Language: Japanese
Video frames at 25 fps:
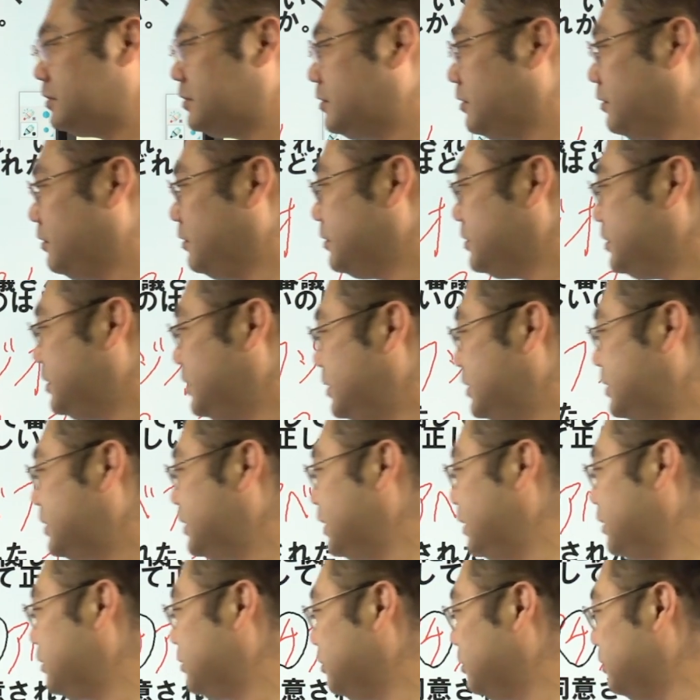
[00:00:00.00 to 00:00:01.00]
と、日
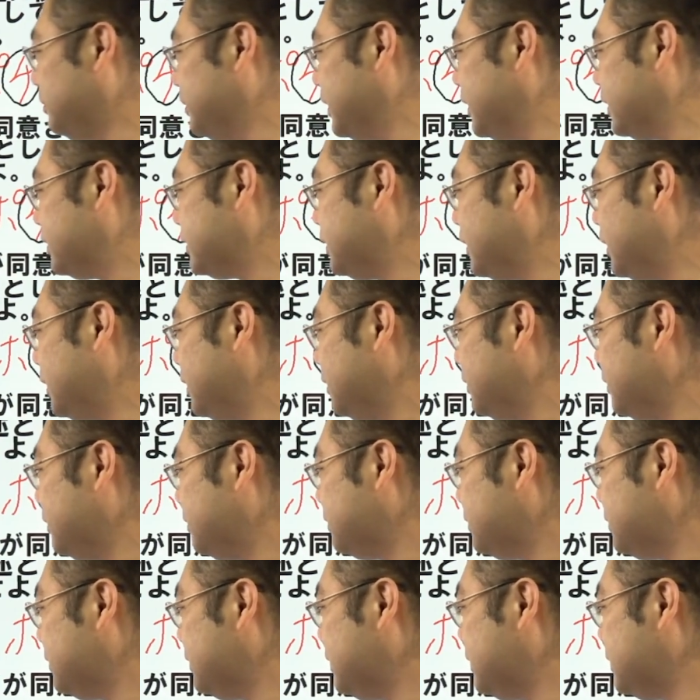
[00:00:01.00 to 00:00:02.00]
英同盟ですね。
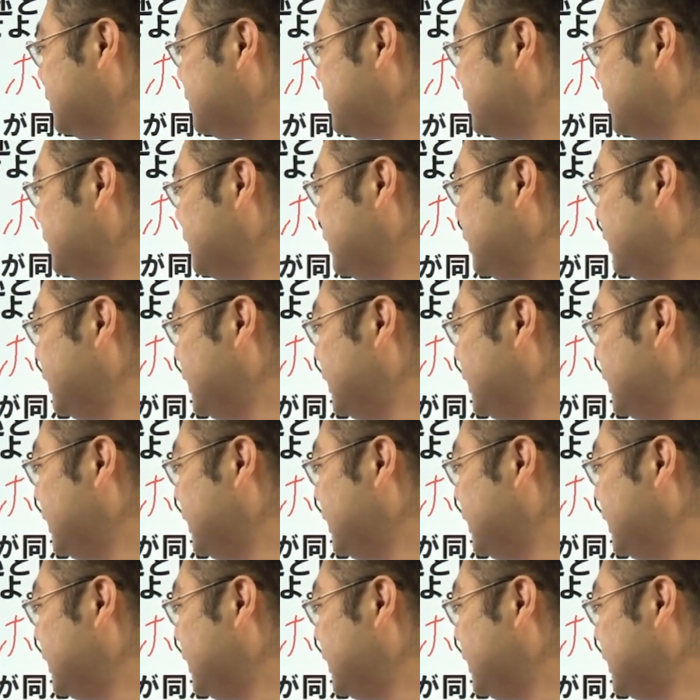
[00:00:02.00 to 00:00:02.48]
日